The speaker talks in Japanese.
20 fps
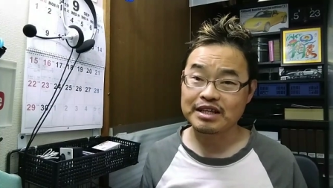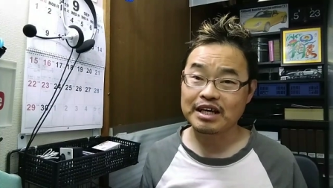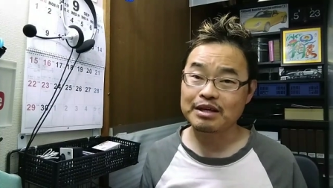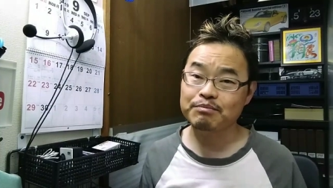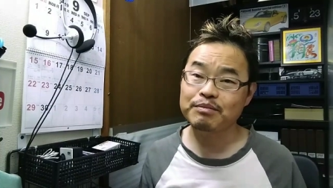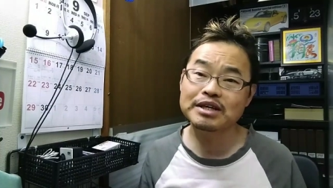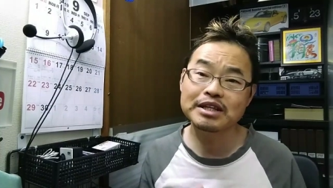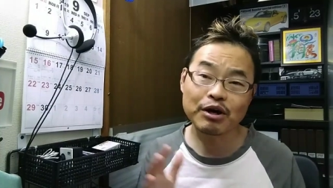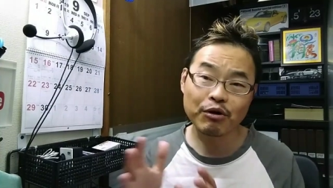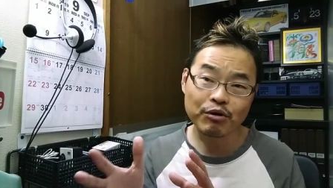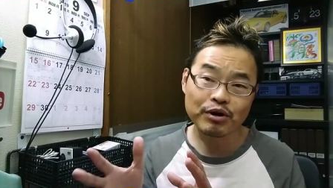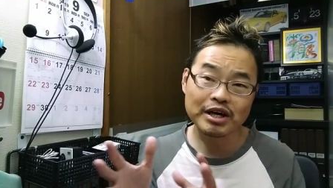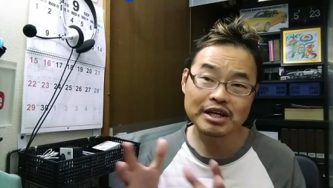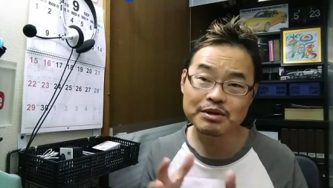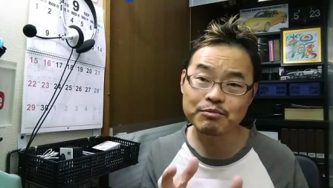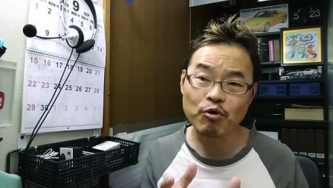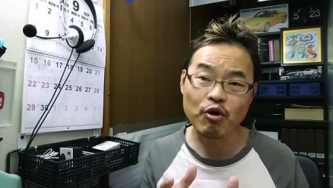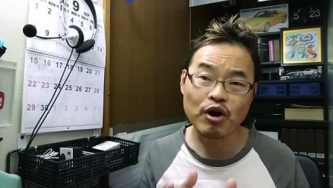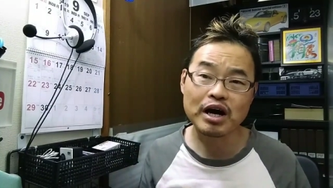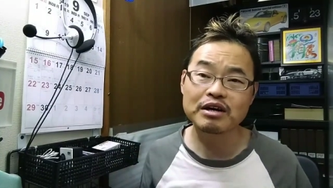はい。まだ他
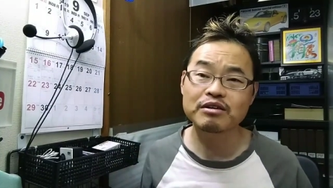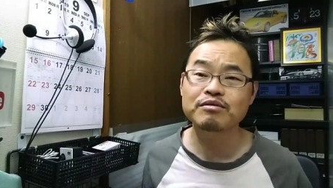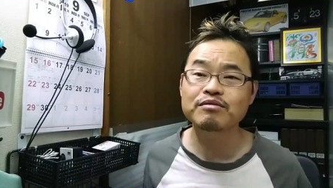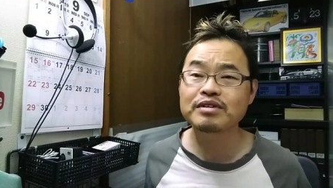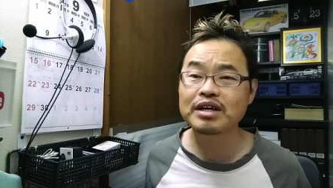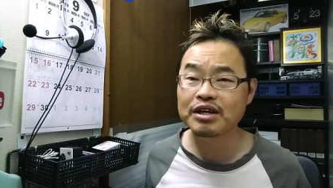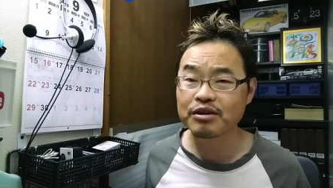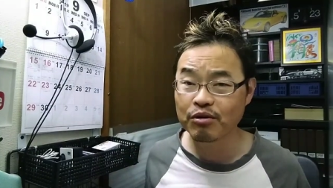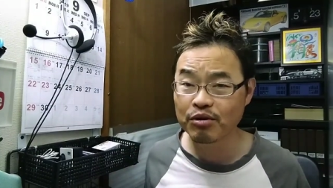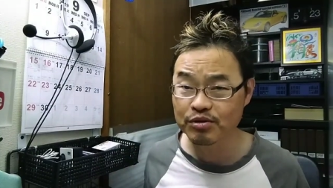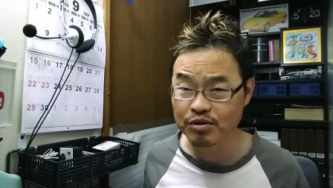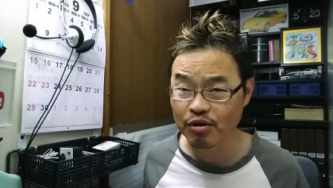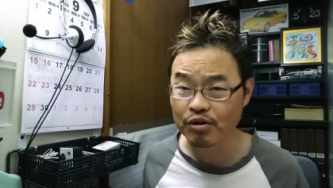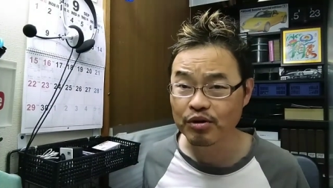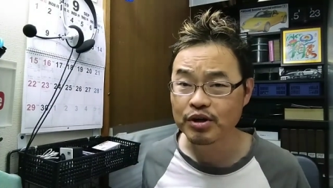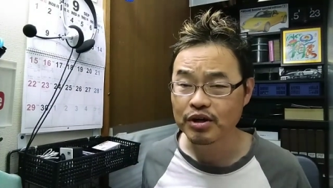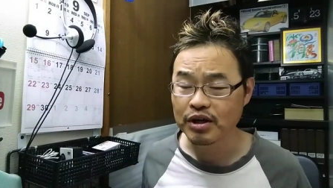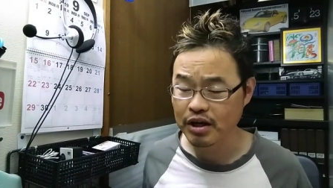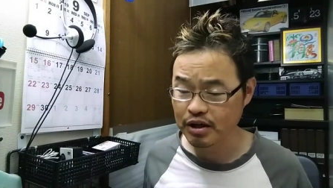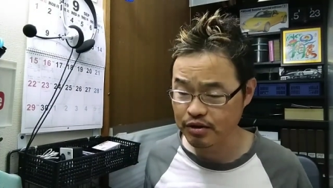にもあるんだよ、と
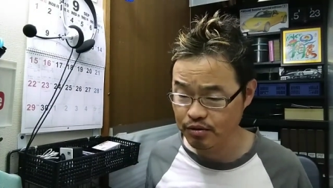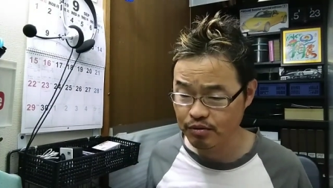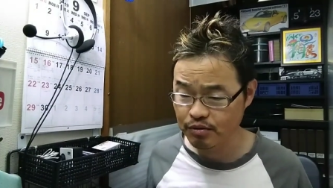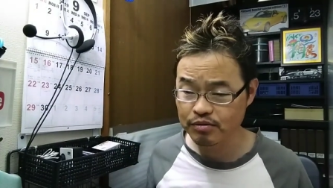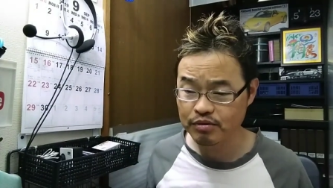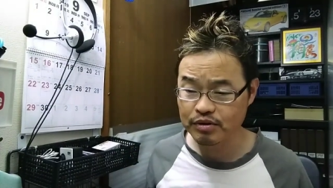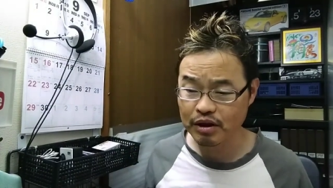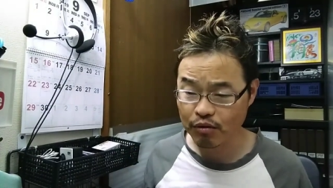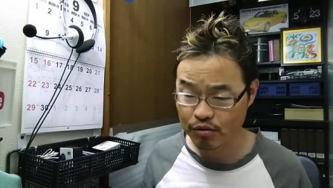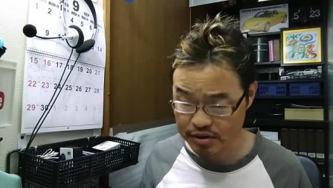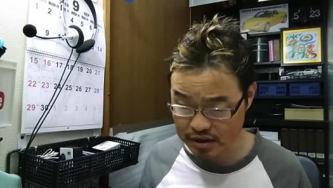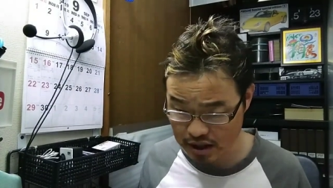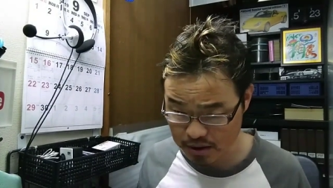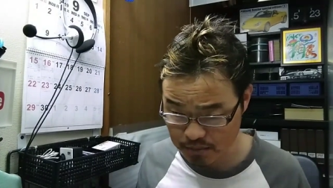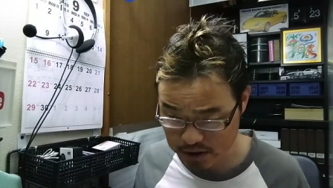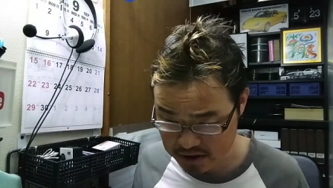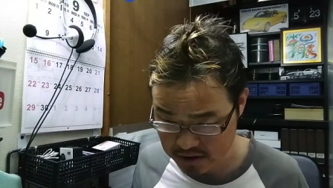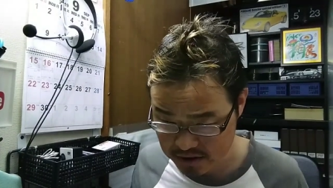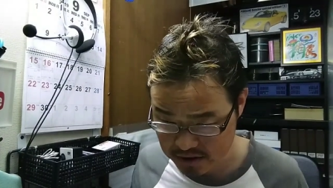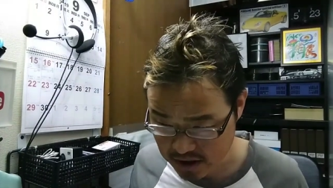いうことでござい
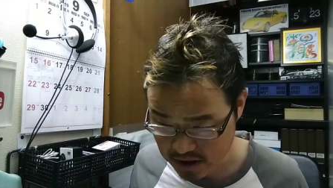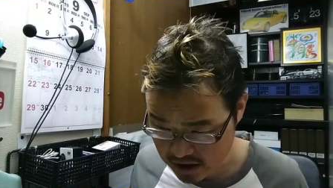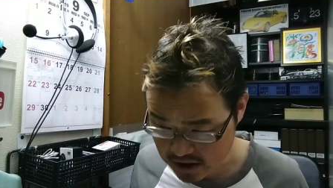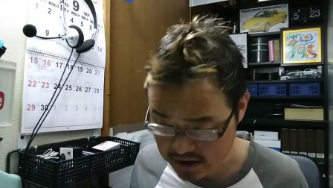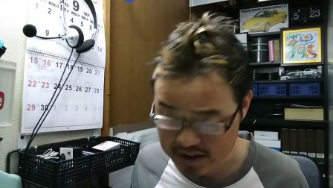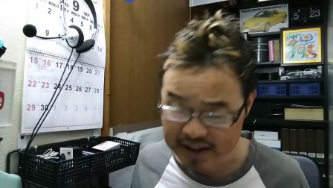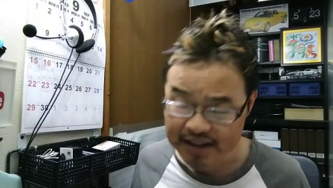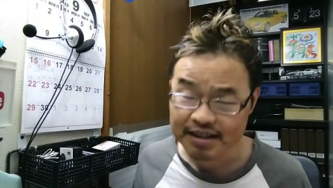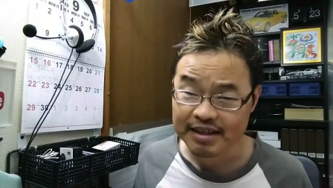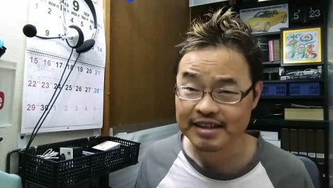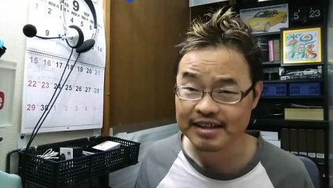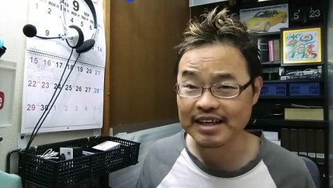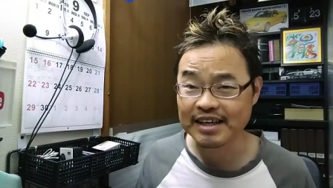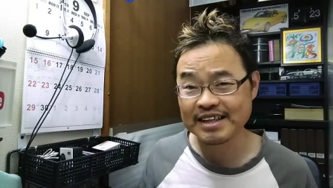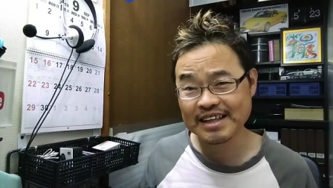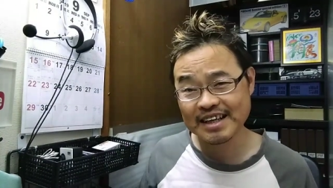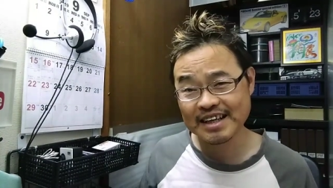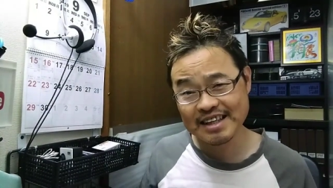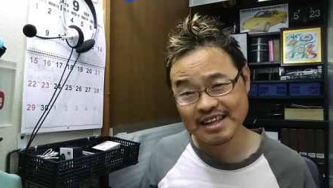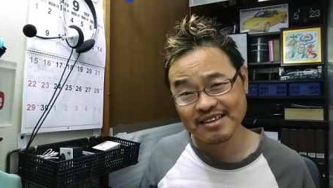ます。はい。
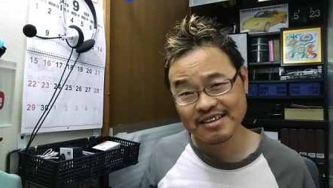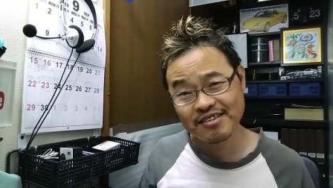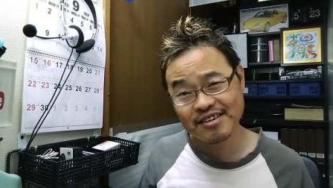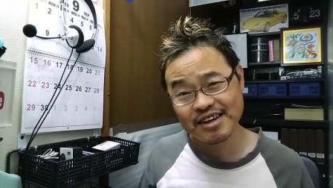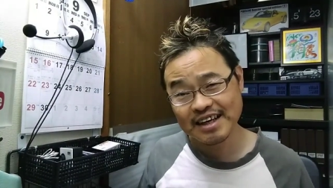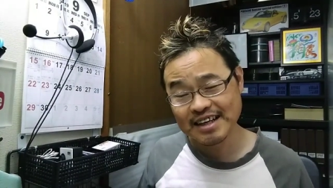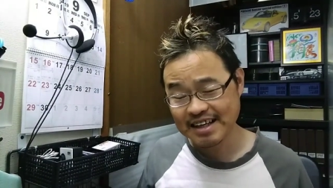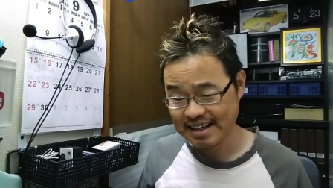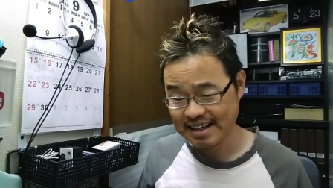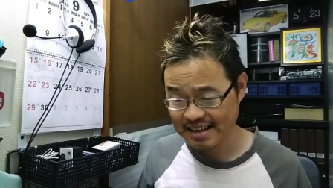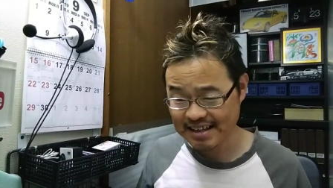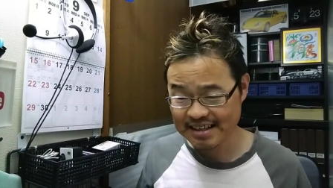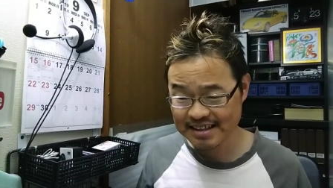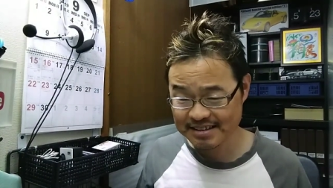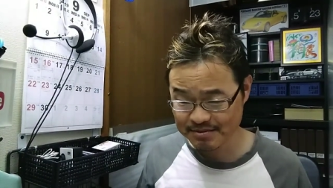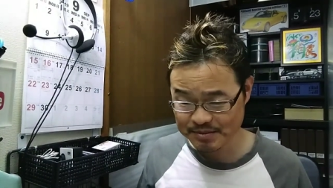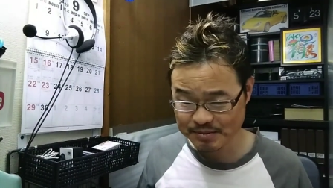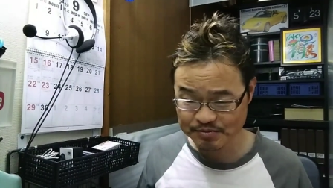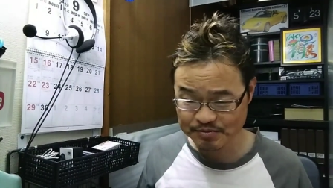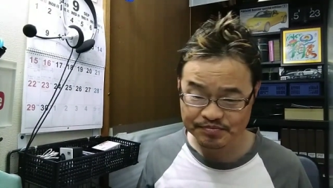何が出るのかなう
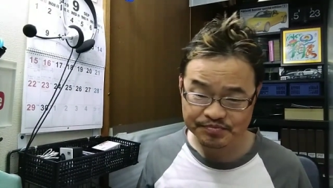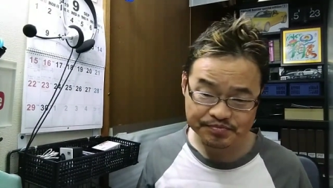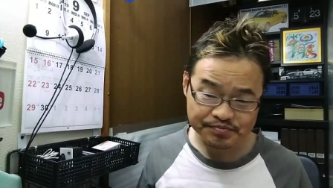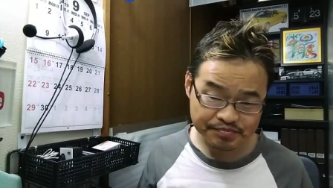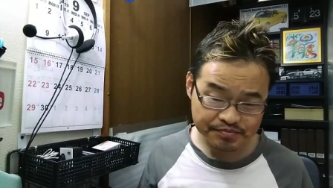ん。